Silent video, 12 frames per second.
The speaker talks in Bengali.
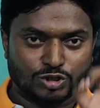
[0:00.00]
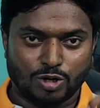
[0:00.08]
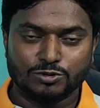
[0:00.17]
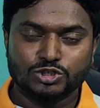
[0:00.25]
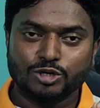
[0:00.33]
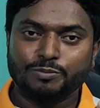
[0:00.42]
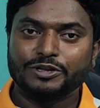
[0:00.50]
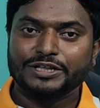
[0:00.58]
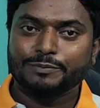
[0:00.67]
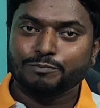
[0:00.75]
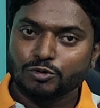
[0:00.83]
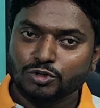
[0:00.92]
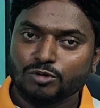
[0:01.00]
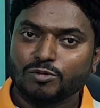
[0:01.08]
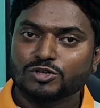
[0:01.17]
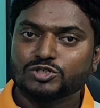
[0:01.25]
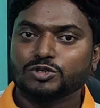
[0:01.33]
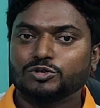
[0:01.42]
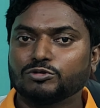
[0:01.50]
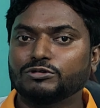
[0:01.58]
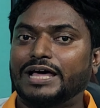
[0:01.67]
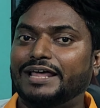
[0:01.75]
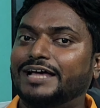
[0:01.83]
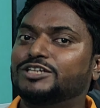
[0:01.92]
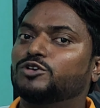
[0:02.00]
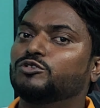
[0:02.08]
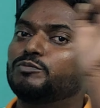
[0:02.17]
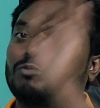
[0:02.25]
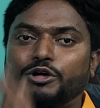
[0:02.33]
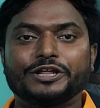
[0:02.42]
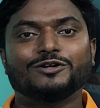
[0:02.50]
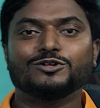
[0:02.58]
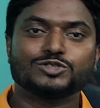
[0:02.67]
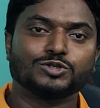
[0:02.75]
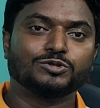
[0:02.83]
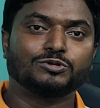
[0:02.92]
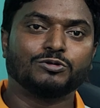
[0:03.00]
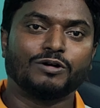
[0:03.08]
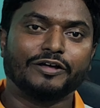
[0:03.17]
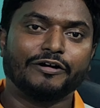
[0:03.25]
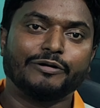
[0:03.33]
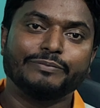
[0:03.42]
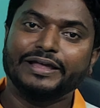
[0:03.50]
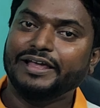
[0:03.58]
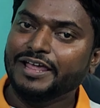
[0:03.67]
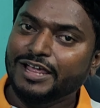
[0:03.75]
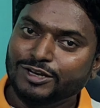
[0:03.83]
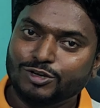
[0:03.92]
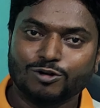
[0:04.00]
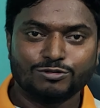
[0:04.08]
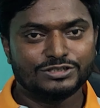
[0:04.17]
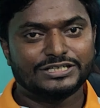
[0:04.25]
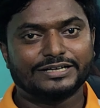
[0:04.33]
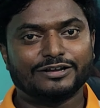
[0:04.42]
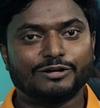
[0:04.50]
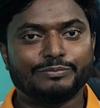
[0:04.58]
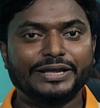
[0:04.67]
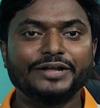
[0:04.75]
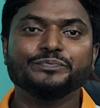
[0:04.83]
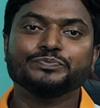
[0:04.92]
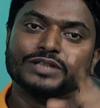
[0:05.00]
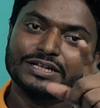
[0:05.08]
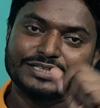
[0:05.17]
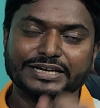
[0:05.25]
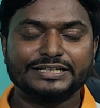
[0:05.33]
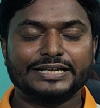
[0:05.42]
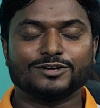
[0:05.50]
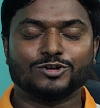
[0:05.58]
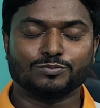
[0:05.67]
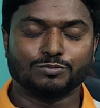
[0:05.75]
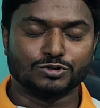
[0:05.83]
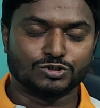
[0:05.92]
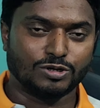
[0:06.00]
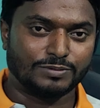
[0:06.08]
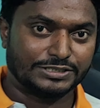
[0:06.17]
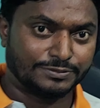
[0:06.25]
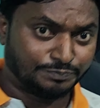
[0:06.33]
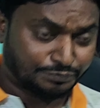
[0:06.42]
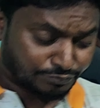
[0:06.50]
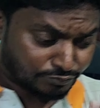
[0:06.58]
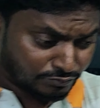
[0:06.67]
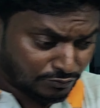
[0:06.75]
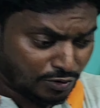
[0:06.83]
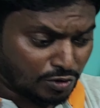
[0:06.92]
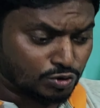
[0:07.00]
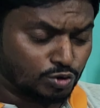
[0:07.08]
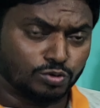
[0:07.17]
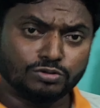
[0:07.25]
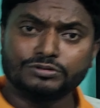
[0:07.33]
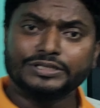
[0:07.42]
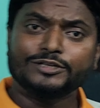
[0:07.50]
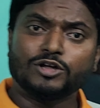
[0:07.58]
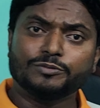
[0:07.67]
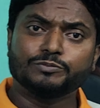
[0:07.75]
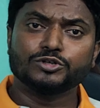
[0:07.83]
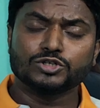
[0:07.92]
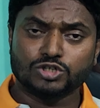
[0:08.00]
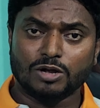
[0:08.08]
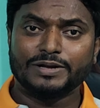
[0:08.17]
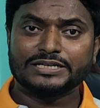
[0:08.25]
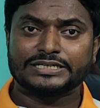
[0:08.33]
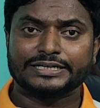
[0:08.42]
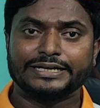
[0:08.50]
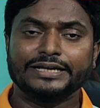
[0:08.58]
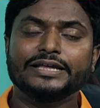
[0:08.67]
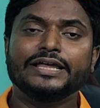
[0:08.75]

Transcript: সমস্ত পদের প্রথম অংশটুকু দ্বারা যখন পরের অংশটুকু করা হবে তখন সেটা হবে তৃতীয়া তৎপুরুষ সমাস চতুর্থী তৎপুরুষ সমাসে